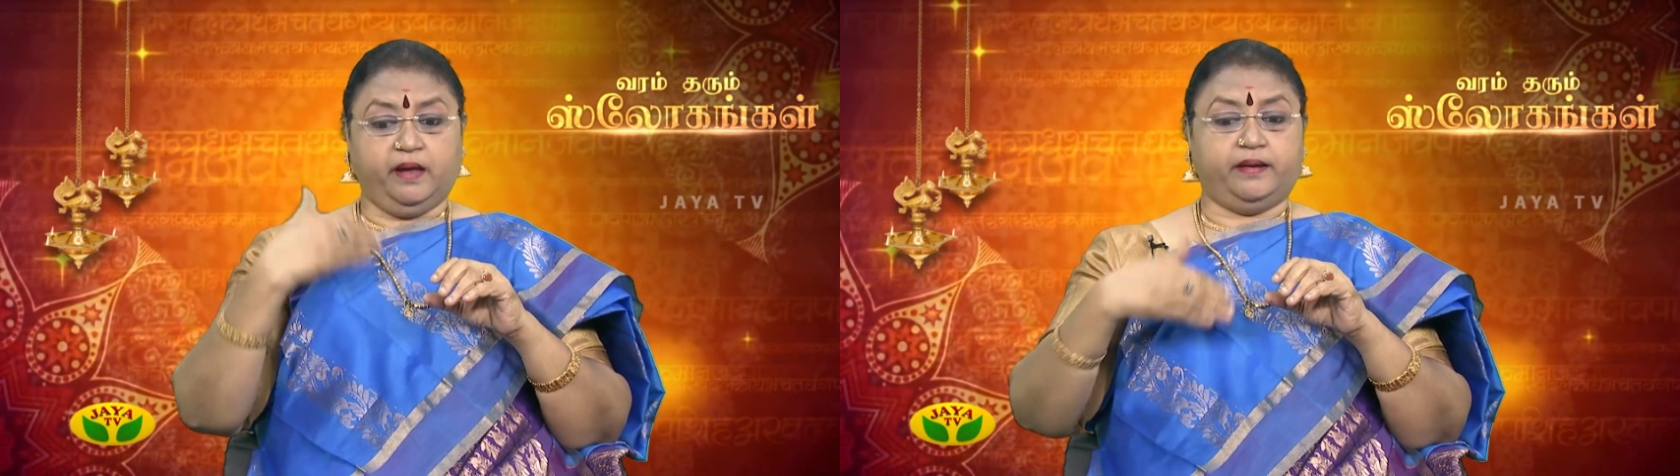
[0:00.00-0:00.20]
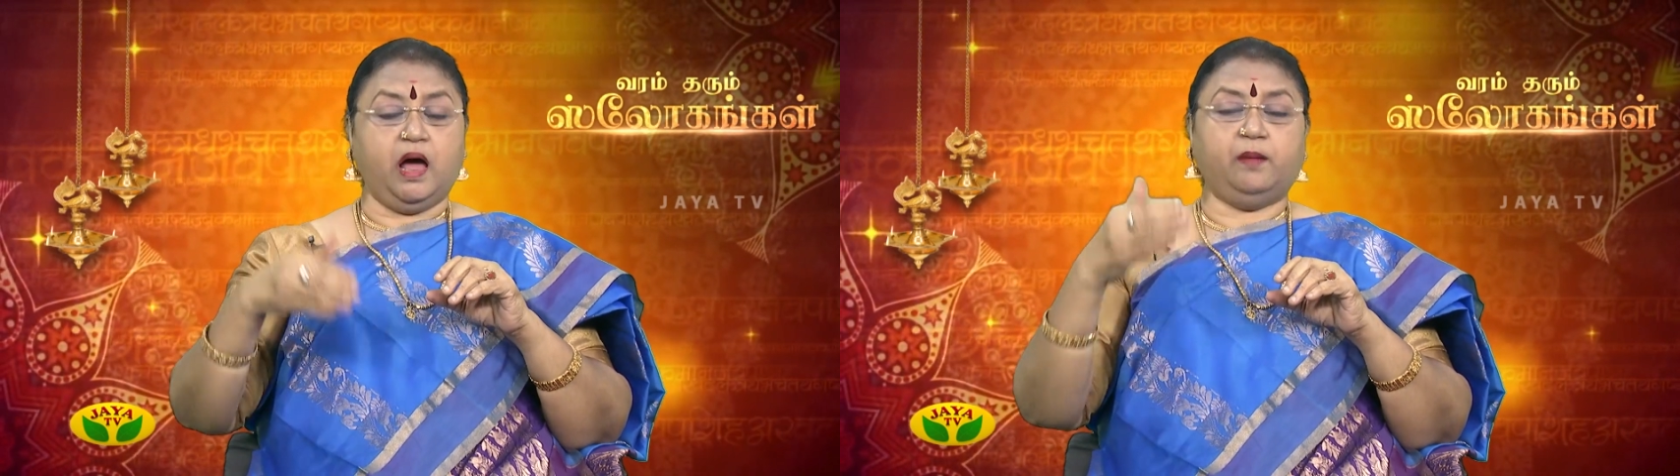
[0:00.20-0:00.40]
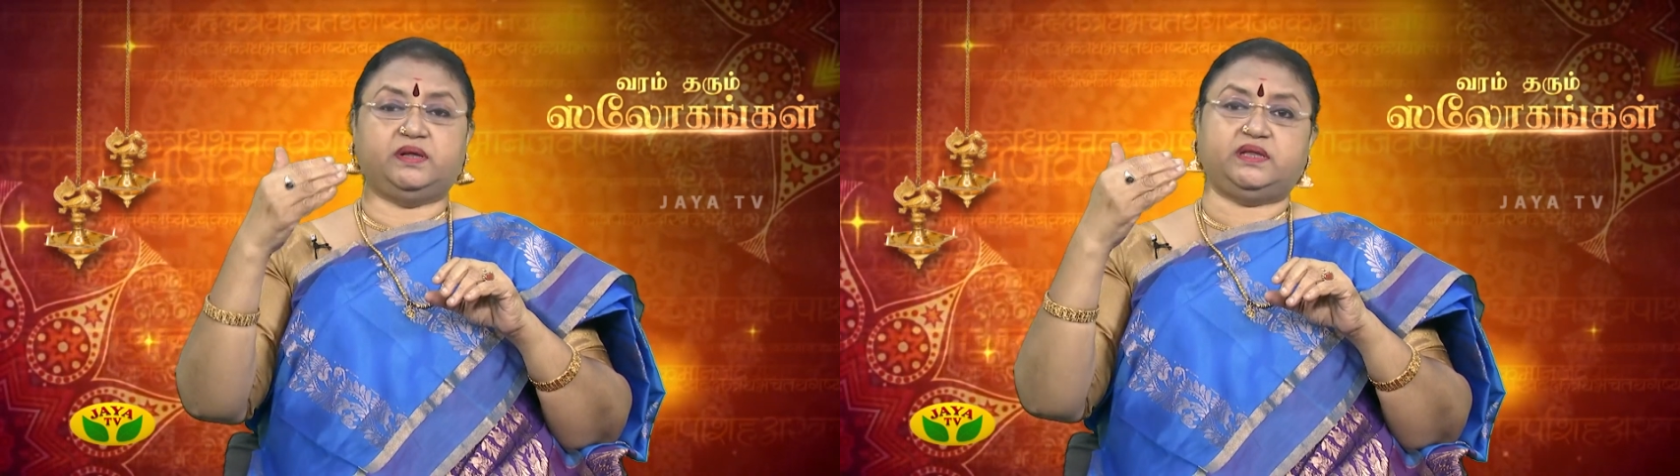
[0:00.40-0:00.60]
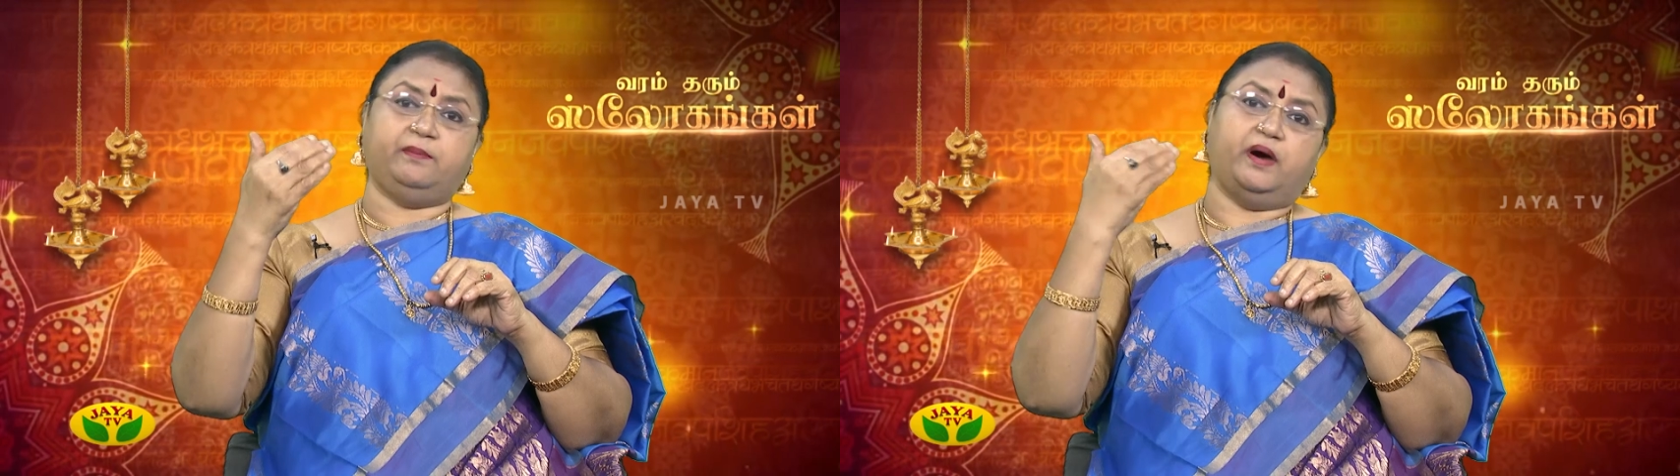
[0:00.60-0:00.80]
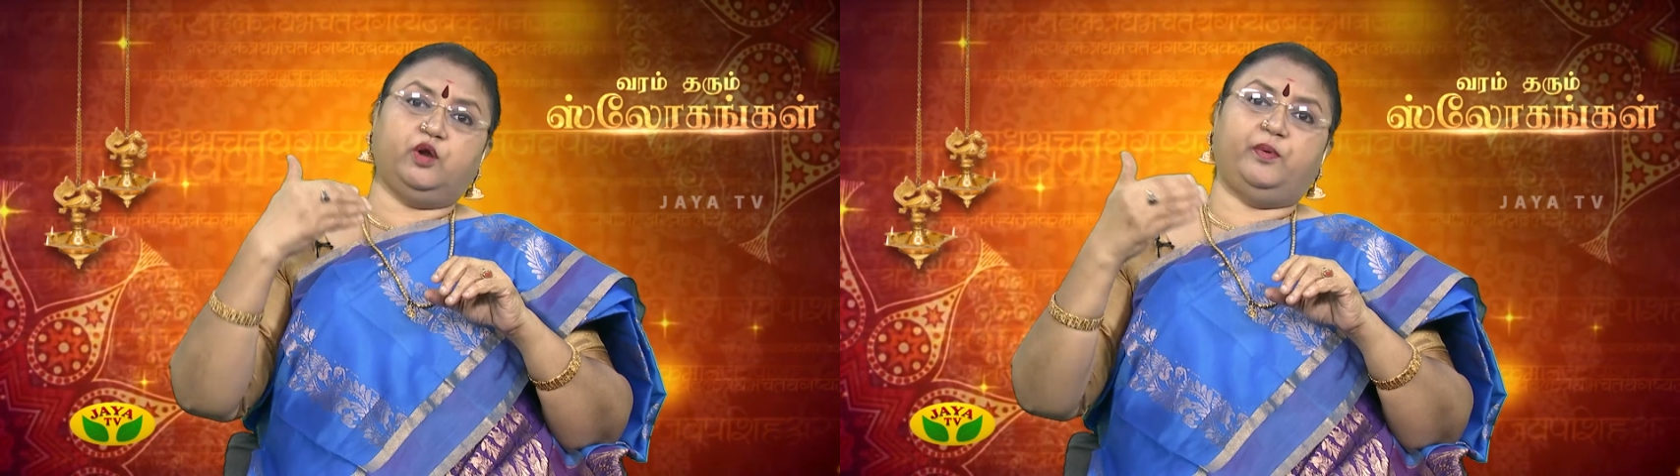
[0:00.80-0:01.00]
நாமத்தை
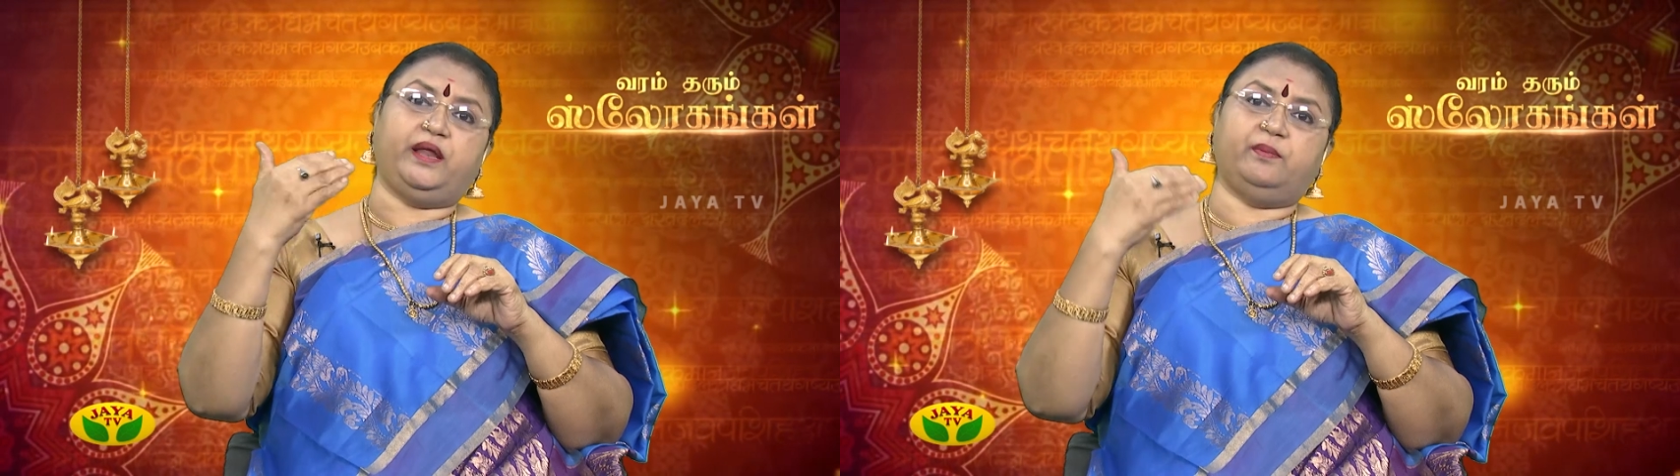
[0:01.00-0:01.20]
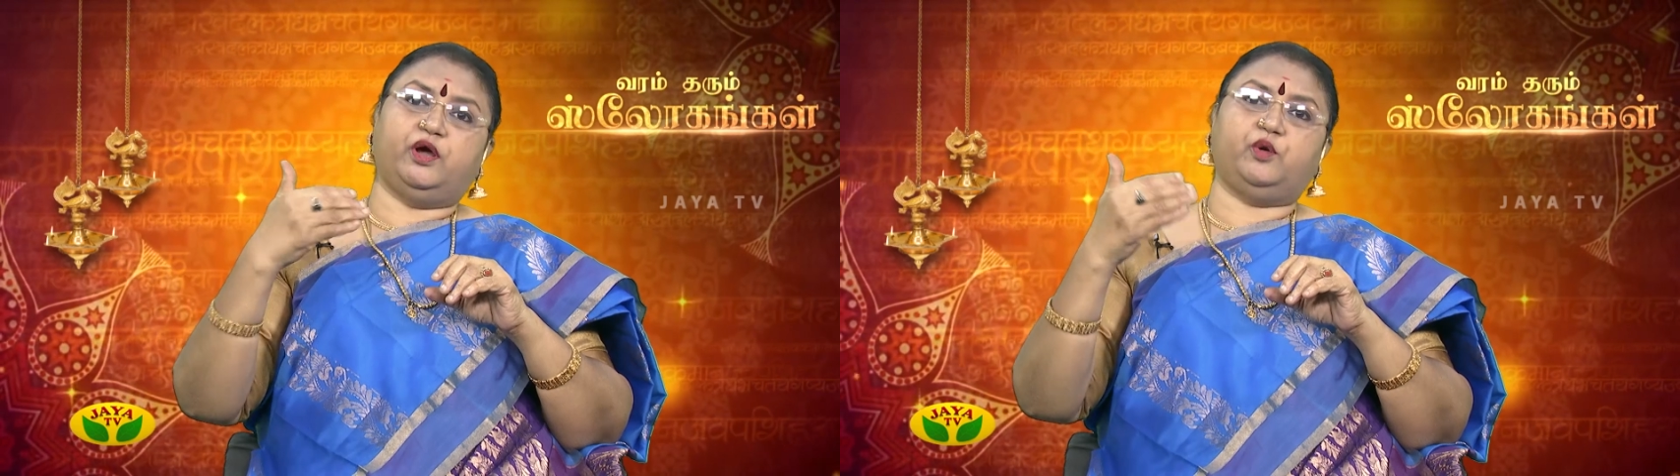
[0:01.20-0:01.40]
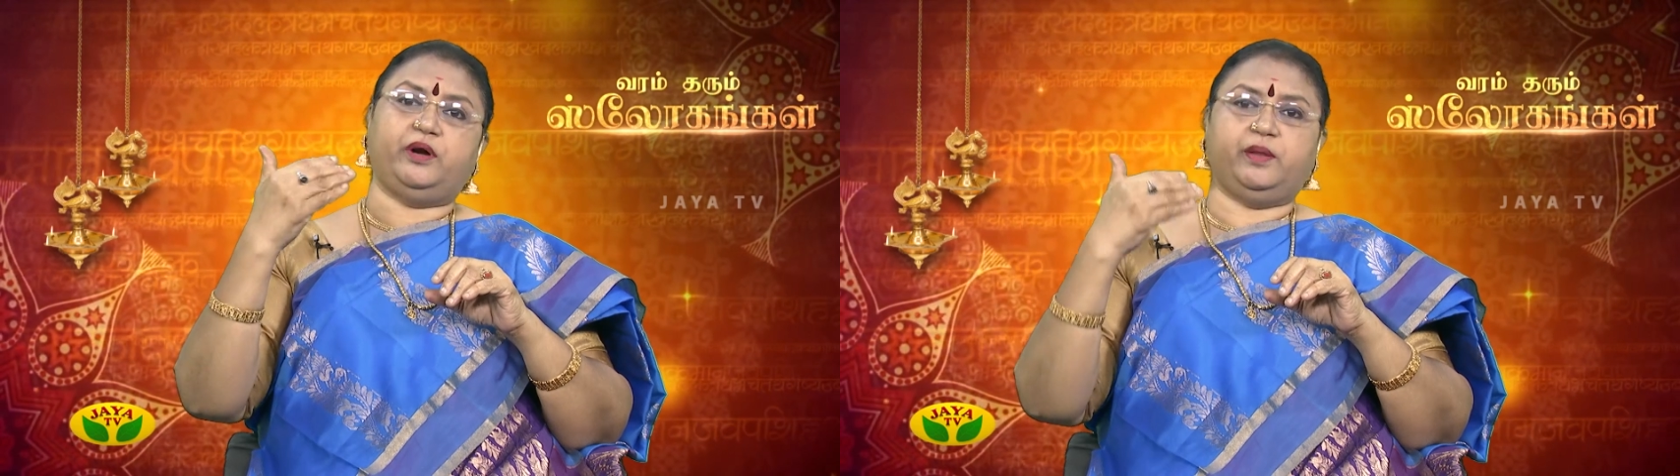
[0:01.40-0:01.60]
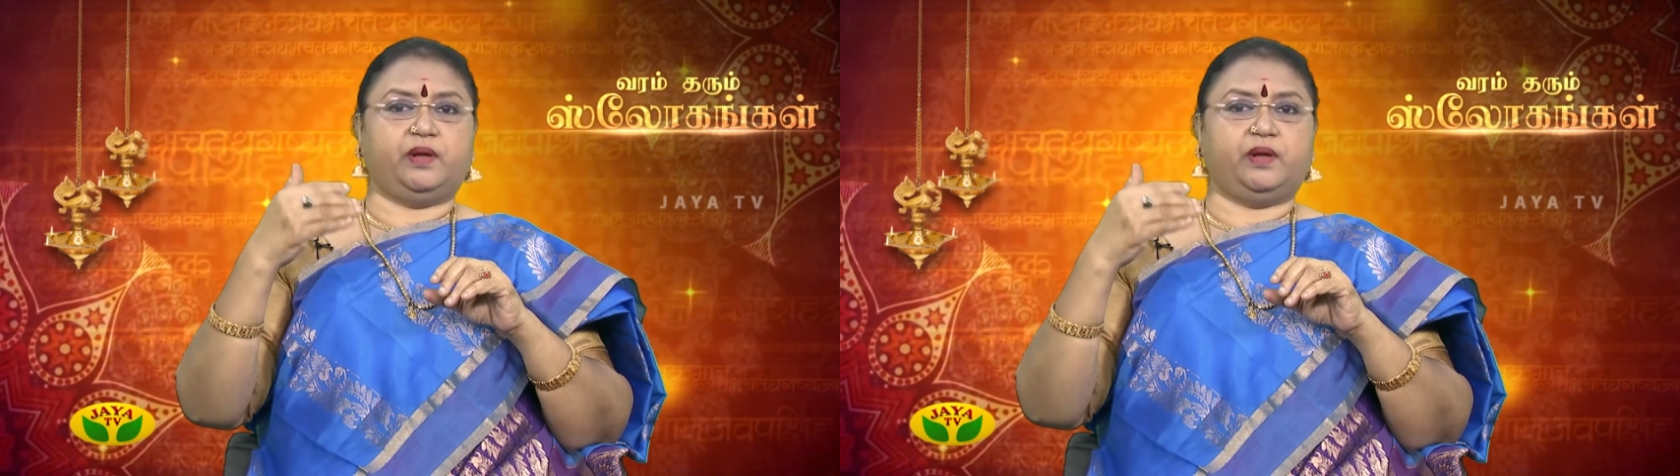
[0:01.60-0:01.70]
மறுபடி மறுபடி